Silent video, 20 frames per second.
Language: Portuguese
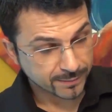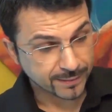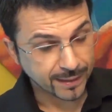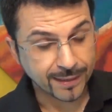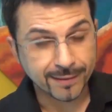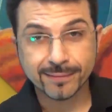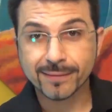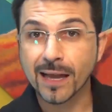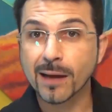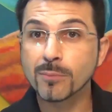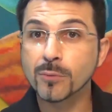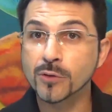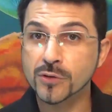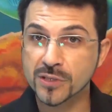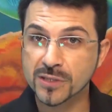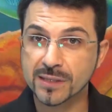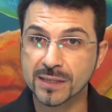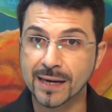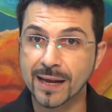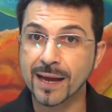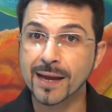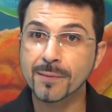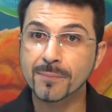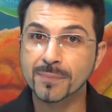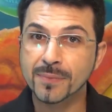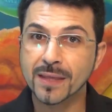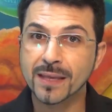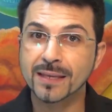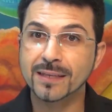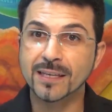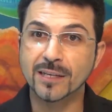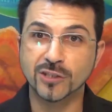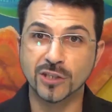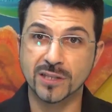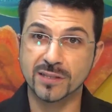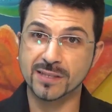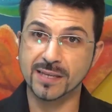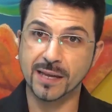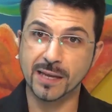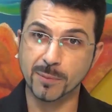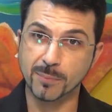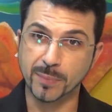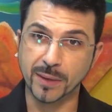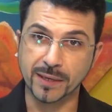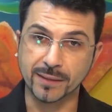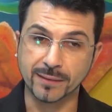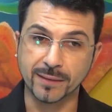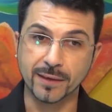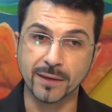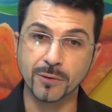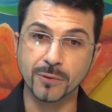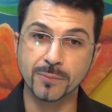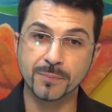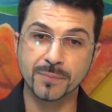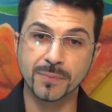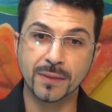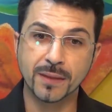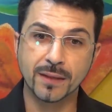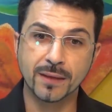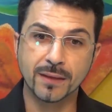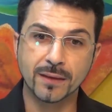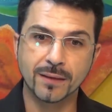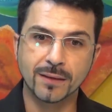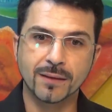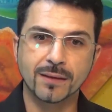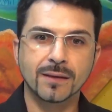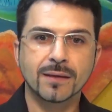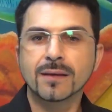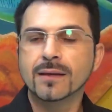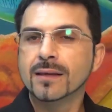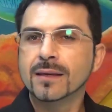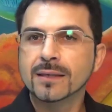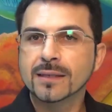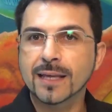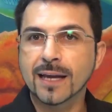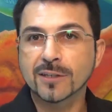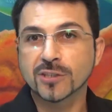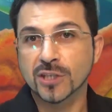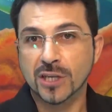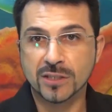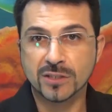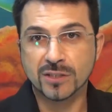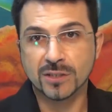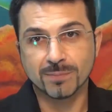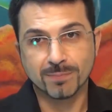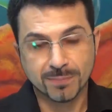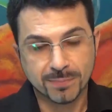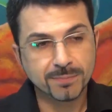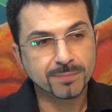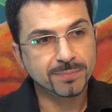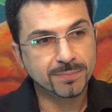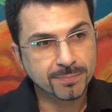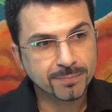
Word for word: tentar mostrar que a gente se arrependeu, que a gente